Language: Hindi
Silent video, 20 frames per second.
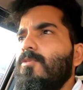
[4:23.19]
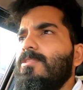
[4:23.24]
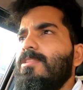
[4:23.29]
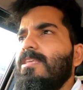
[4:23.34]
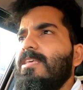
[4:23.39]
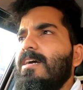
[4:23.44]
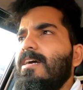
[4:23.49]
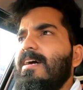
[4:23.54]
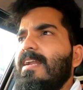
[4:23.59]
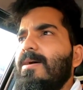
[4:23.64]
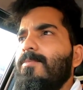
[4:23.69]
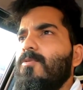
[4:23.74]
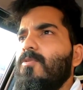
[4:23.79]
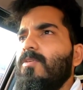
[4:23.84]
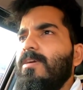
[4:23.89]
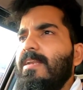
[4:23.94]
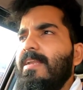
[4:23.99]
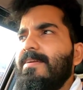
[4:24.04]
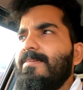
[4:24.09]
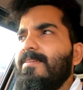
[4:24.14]
बोलती है अगर
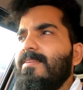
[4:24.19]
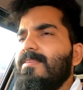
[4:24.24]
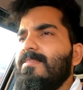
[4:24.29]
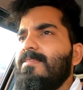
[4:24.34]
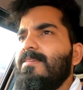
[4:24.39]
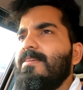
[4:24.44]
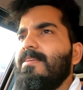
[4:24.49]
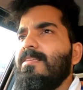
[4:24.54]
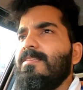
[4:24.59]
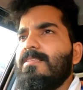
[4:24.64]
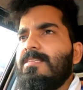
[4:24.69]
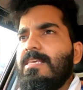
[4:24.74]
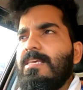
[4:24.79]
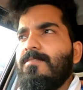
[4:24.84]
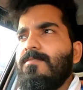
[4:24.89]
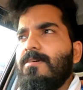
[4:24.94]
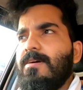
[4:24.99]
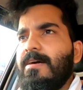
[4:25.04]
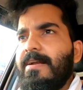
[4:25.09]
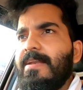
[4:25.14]
आपको इलेक्ट्रिसिटी
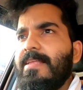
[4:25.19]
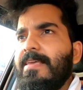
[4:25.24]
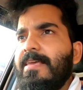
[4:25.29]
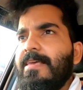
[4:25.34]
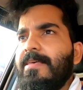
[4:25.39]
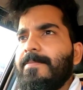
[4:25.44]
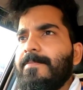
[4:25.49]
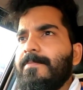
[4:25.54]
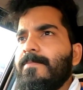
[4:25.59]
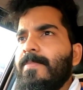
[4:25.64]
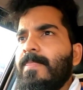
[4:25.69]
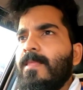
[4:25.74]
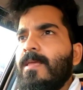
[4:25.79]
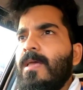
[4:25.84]
सेव करनी है